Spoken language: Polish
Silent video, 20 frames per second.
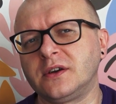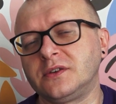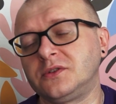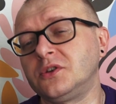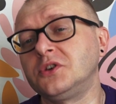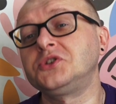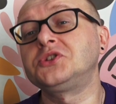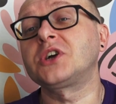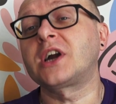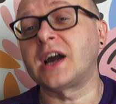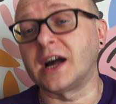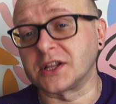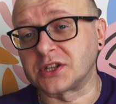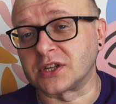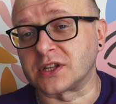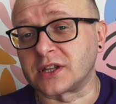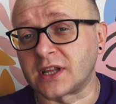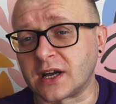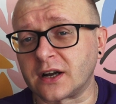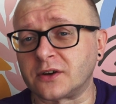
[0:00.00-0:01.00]
no i
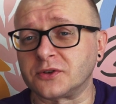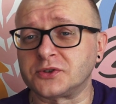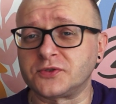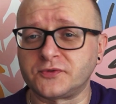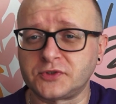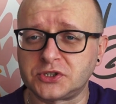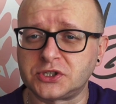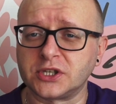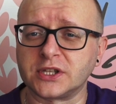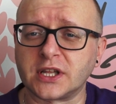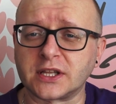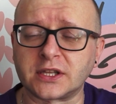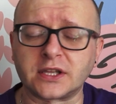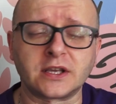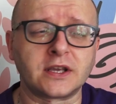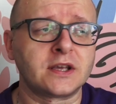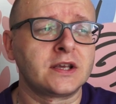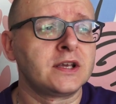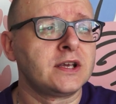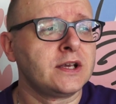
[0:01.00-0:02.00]
czekacie, tak, oczywiście na
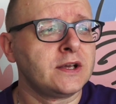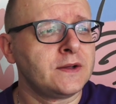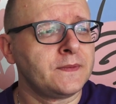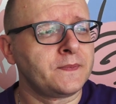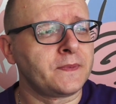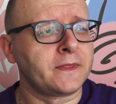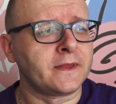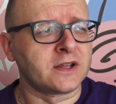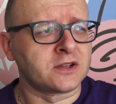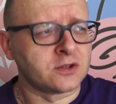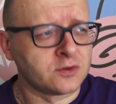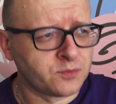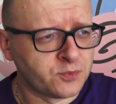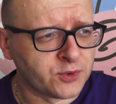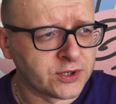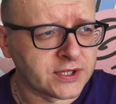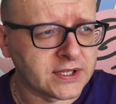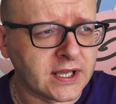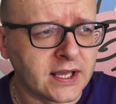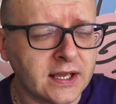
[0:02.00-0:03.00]
te na tą
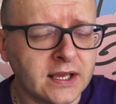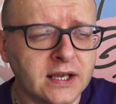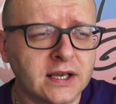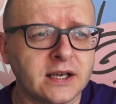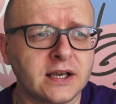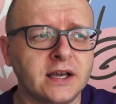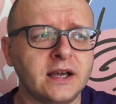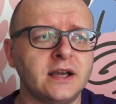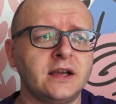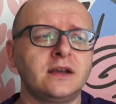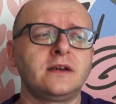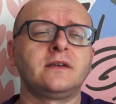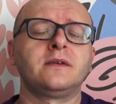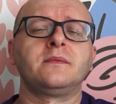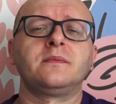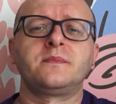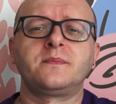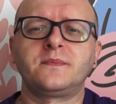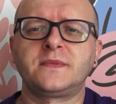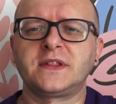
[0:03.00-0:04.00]
płytę. E,
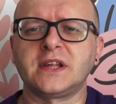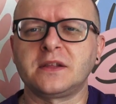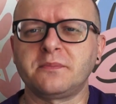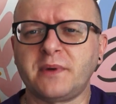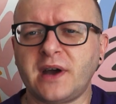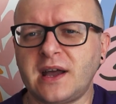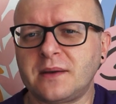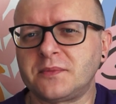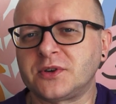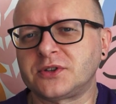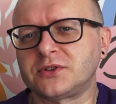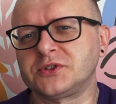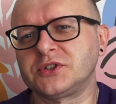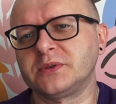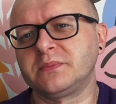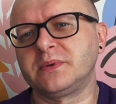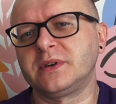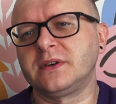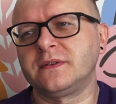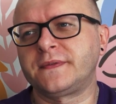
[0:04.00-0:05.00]
zadbałem o to,
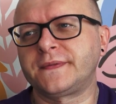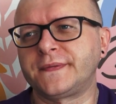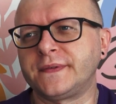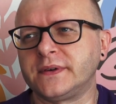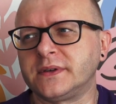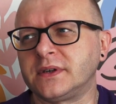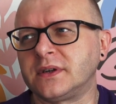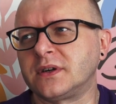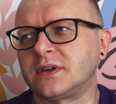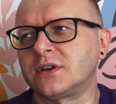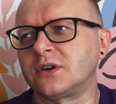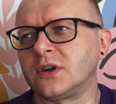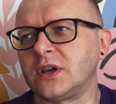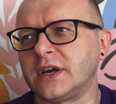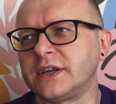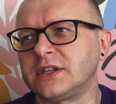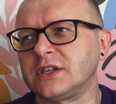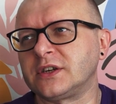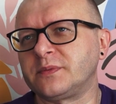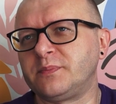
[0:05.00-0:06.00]
żeby w
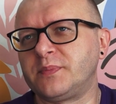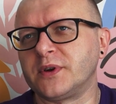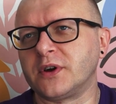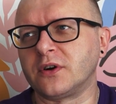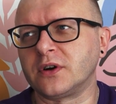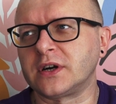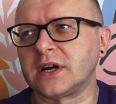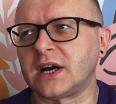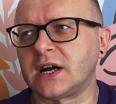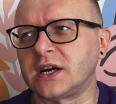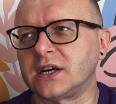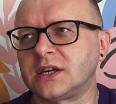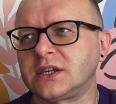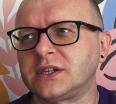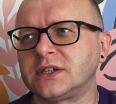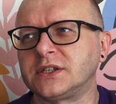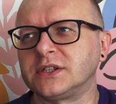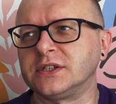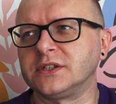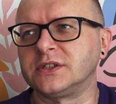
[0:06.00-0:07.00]
kolejnych
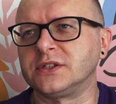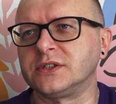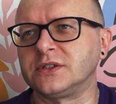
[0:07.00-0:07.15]
progach, e,